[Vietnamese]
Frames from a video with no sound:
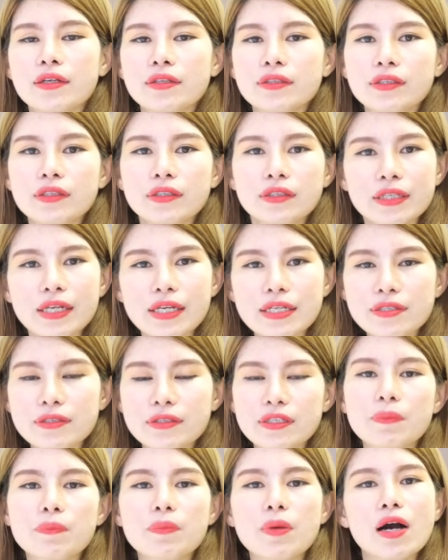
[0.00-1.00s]
những cái sự
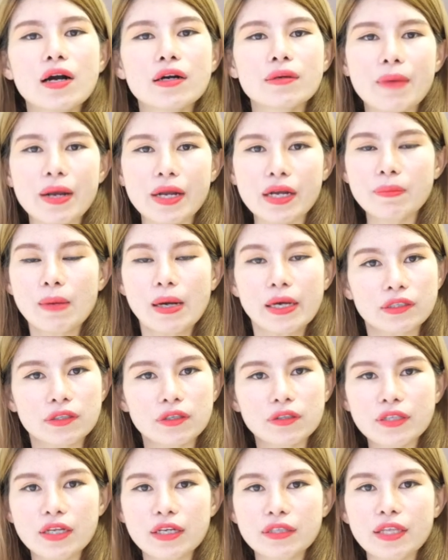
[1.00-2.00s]
nghiệp lớn mà các bạn
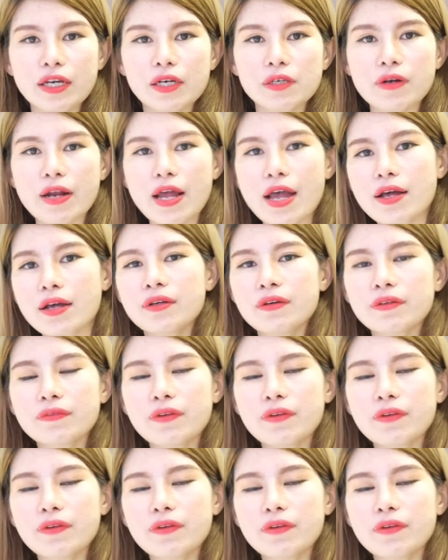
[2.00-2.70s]
có thể tạo ra